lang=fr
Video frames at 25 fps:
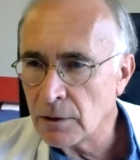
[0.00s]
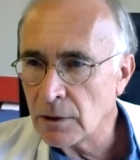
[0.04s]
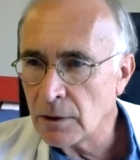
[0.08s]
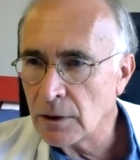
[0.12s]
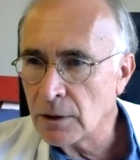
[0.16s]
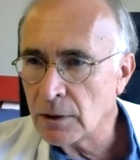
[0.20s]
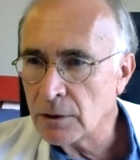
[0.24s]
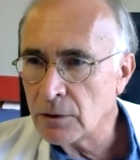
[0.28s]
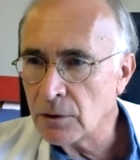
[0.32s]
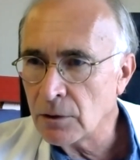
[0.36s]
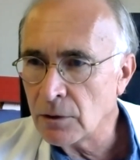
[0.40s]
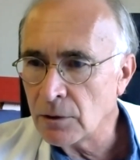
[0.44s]

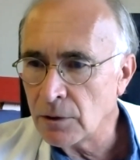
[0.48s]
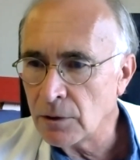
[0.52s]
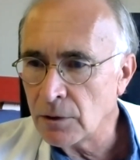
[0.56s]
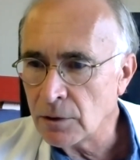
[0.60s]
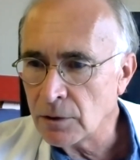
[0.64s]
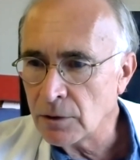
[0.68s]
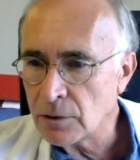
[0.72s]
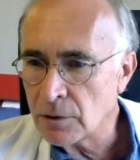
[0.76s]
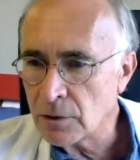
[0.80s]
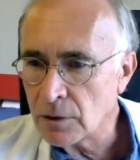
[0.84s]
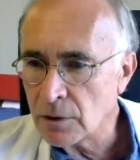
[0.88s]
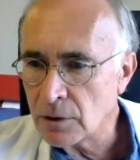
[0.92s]
attendez,
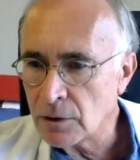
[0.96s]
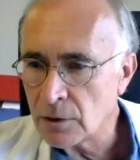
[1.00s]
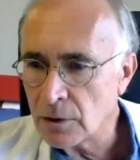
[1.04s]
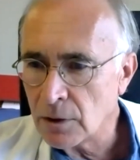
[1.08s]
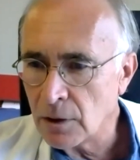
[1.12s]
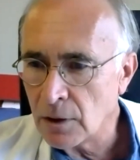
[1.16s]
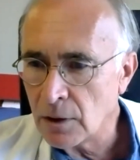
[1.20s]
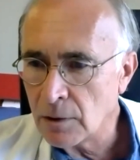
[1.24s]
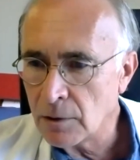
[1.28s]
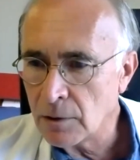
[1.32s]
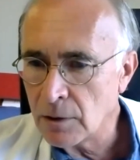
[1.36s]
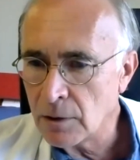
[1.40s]

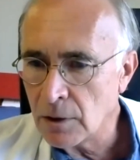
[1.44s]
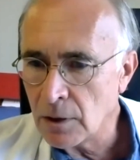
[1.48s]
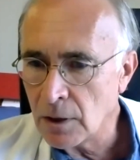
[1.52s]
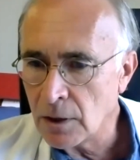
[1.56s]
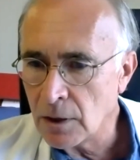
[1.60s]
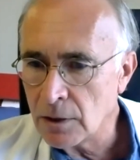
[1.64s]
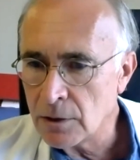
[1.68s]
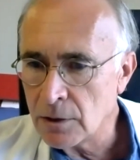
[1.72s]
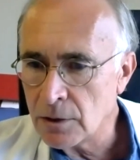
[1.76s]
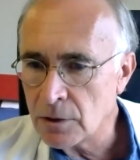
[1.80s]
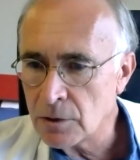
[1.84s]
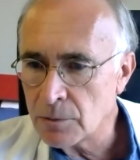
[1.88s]
elle,
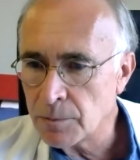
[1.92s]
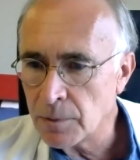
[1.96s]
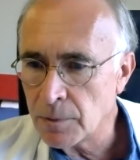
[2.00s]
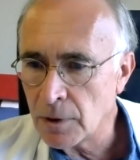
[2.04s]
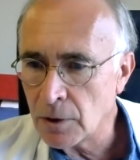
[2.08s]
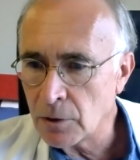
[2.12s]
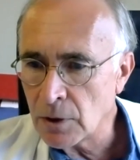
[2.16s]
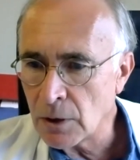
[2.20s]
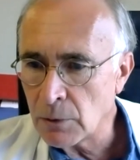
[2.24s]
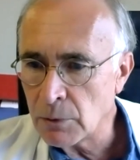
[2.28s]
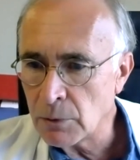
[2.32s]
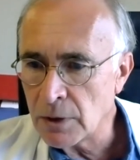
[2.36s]
a
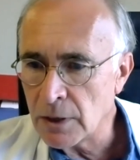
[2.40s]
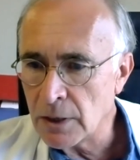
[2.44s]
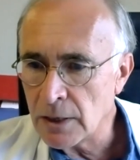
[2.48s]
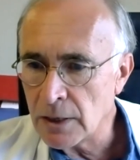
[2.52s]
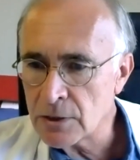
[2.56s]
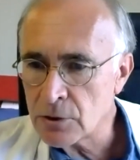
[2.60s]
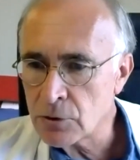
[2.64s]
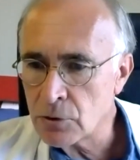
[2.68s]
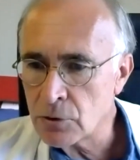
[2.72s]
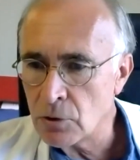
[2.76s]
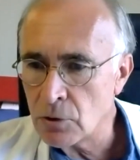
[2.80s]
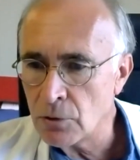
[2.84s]
disparu. Ah oui,
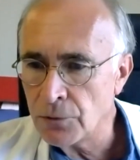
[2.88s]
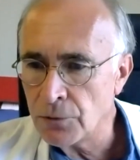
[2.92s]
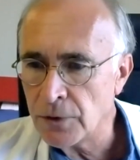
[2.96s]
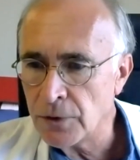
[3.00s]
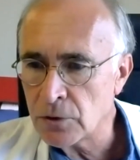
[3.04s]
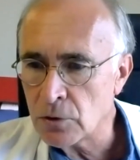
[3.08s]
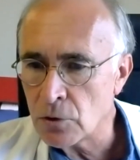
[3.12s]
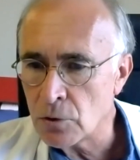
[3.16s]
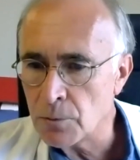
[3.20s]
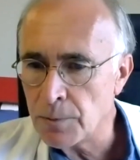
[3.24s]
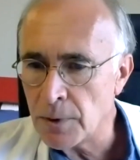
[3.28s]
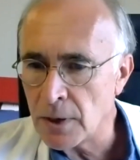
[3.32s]
est-ce que le fait
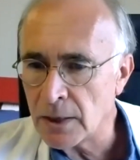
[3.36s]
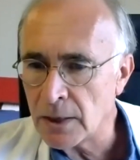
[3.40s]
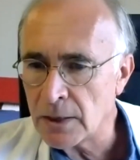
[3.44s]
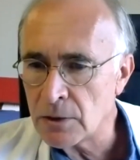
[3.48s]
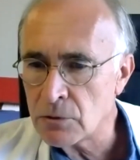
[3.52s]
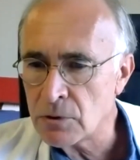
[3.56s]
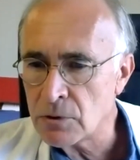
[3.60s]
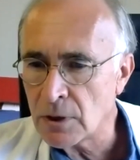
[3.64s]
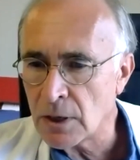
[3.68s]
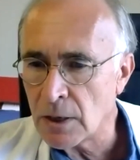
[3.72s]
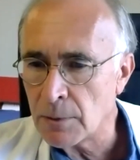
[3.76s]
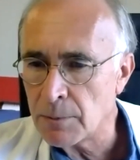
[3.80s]
de ne pas
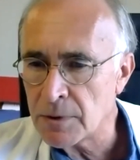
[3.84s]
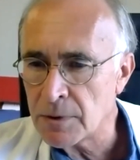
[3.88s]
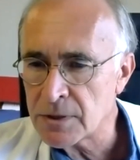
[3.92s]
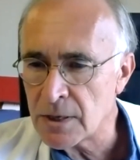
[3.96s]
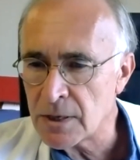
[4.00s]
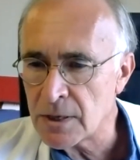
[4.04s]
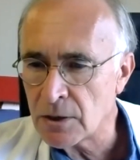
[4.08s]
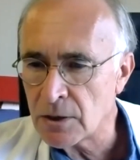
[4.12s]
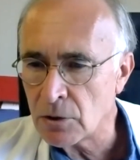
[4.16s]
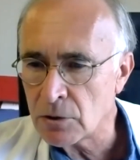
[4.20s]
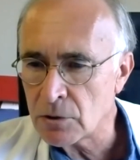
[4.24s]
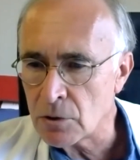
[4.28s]
réussir à baisser
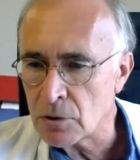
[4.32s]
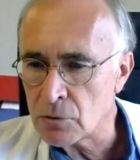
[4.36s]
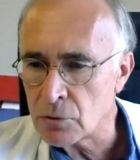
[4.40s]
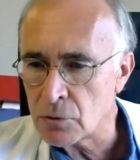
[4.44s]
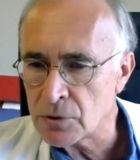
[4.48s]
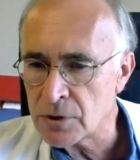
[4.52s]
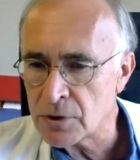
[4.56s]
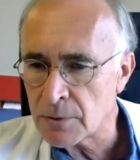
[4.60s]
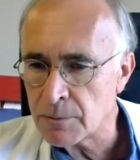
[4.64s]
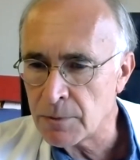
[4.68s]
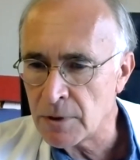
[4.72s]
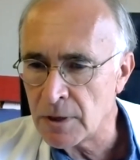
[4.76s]
la dose sous
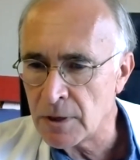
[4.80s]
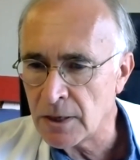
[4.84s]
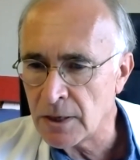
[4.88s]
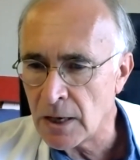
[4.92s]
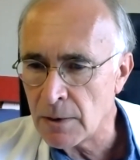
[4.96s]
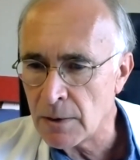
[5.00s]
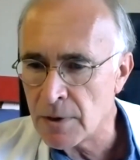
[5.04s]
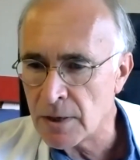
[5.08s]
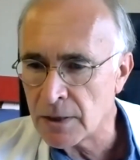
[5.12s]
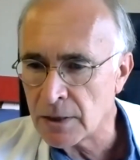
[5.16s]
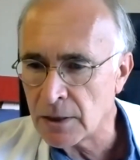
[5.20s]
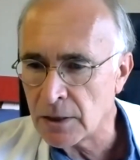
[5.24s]
5 mg
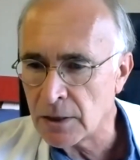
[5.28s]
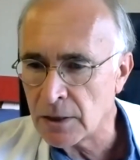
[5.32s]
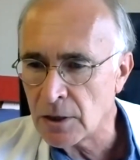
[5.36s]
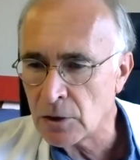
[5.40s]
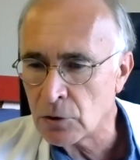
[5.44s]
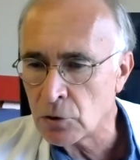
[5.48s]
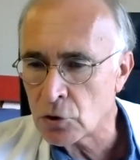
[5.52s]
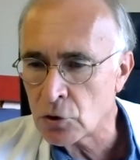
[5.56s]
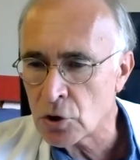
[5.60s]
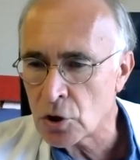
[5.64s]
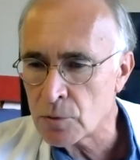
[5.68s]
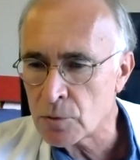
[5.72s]
est un critère
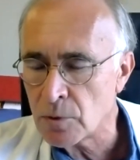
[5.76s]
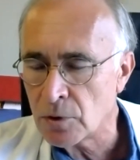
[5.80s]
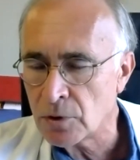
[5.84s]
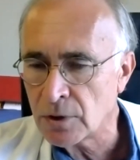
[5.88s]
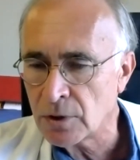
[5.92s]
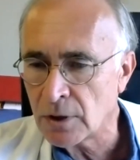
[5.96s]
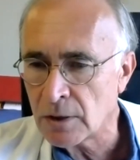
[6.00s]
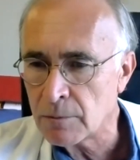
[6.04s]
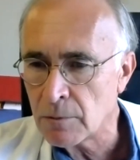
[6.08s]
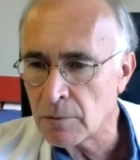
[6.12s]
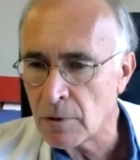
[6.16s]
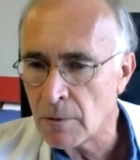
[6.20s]
de changement de
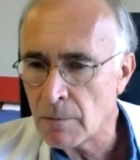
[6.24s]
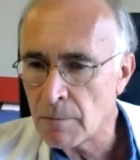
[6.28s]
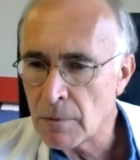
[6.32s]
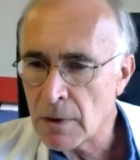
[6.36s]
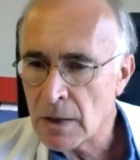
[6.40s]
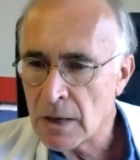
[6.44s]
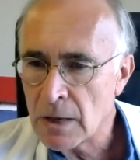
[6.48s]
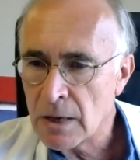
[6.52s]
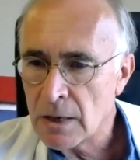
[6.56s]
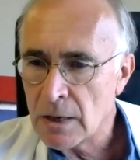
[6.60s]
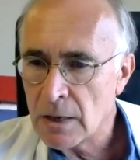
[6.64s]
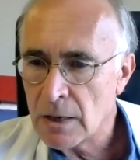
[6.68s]
traite
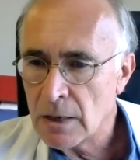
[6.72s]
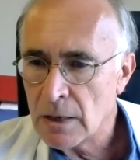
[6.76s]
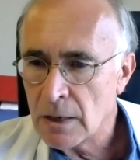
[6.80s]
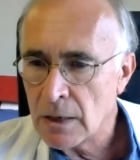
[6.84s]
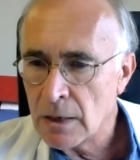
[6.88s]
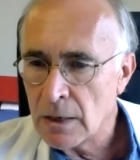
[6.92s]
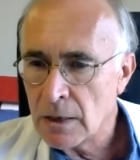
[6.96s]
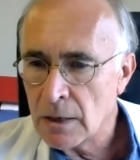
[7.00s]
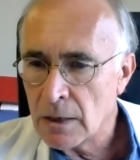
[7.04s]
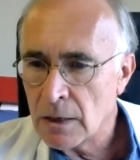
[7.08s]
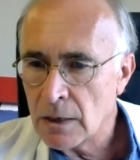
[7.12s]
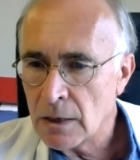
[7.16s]

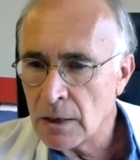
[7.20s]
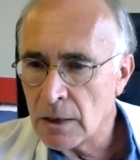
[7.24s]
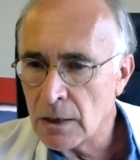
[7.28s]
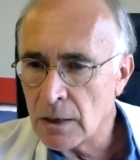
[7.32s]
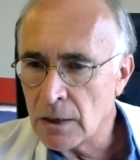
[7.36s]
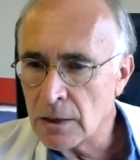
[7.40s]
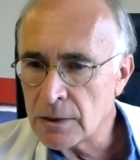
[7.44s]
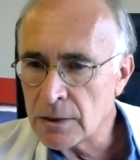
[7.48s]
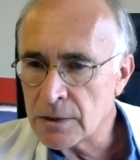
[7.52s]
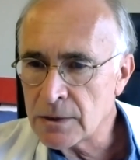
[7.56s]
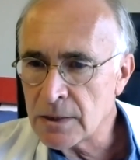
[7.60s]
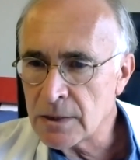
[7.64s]

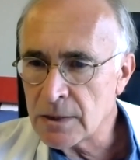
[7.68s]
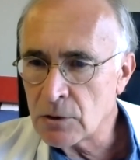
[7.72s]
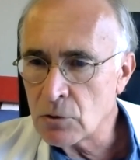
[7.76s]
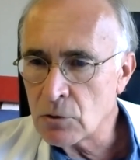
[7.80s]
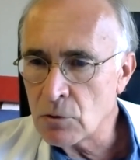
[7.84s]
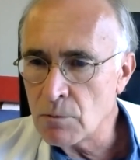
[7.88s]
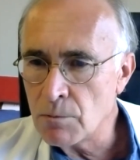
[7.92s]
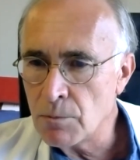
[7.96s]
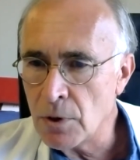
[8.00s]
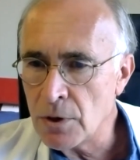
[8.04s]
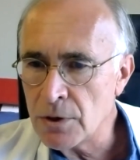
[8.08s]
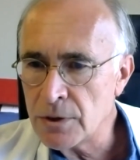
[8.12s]
C'est
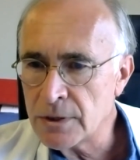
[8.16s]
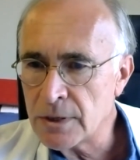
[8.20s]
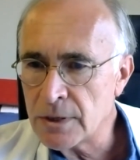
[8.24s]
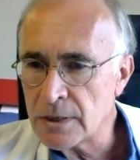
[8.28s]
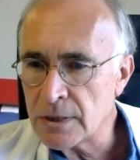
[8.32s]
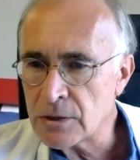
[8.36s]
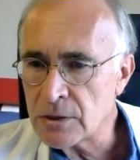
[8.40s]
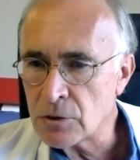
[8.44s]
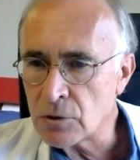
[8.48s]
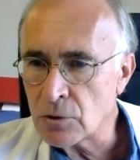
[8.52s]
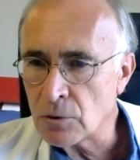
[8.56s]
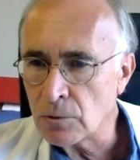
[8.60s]
une bonne
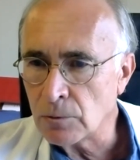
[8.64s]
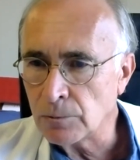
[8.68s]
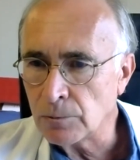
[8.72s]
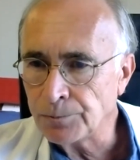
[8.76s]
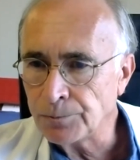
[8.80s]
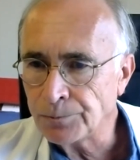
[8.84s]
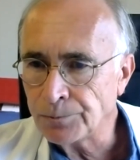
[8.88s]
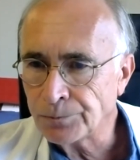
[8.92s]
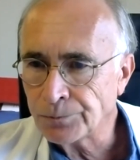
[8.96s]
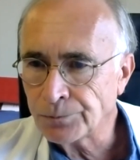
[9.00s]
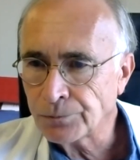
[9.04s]
question.